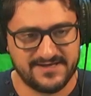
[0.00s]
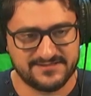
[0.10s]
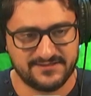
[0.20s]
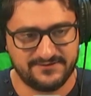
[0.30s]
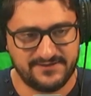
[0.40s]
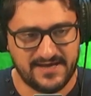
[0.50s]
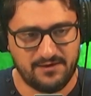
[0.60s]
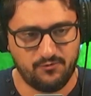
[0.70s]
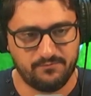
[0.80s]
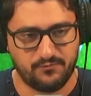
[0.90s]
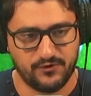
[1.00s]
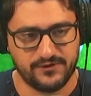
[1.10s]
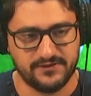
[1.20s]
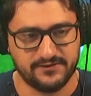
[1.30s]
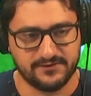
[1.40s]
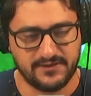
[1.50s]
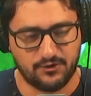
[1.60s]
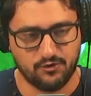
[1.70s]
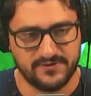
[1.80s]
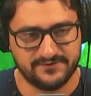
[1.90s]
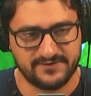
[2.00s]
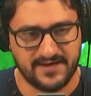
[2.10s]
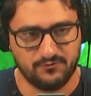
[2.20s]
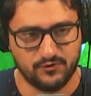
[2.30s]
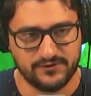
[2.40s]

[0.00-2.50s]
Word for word: la sentiamo e poi eh, la commentiamo